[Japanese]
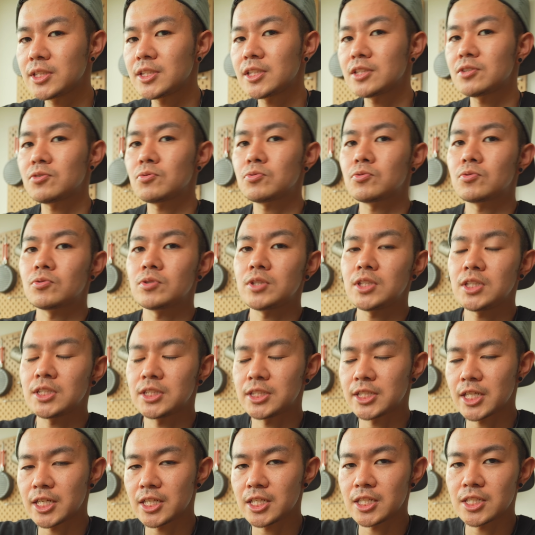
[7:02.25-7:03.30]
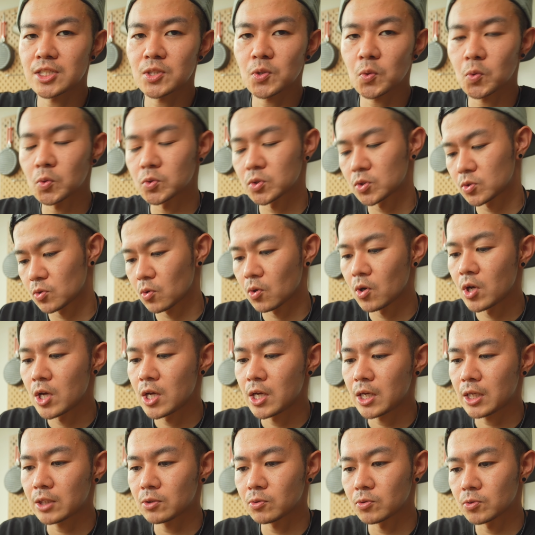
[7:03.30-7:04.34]
ジナルソフトにチェリーソースと、
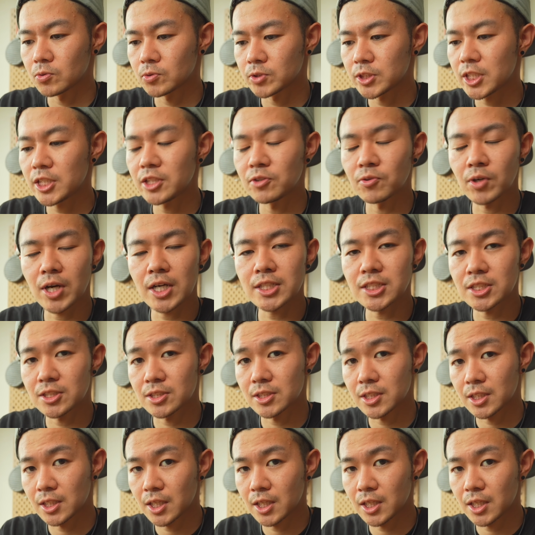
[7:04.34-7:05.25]
あとチェリーの果実が